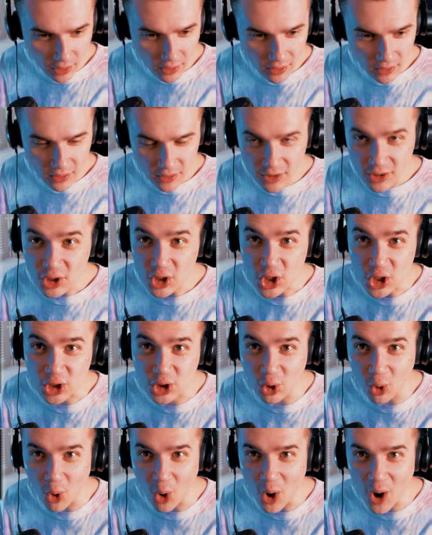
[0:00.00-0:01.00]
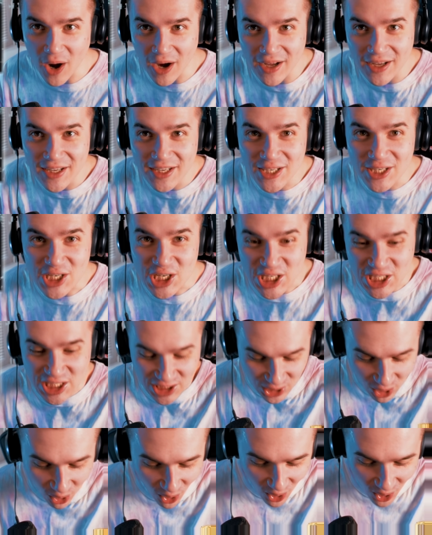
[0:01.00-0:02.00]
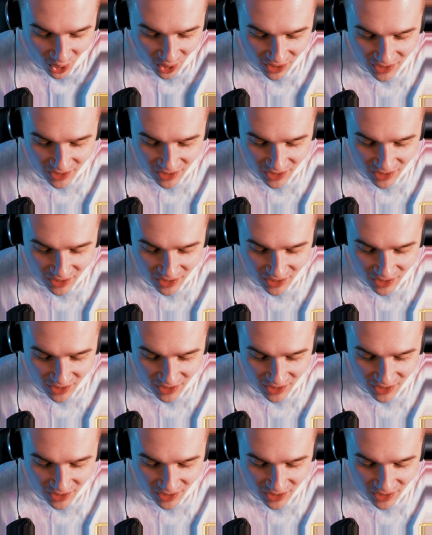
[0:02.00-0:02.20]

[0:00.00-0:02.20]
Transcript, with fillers: Без прикола. Что? Много всяких Что?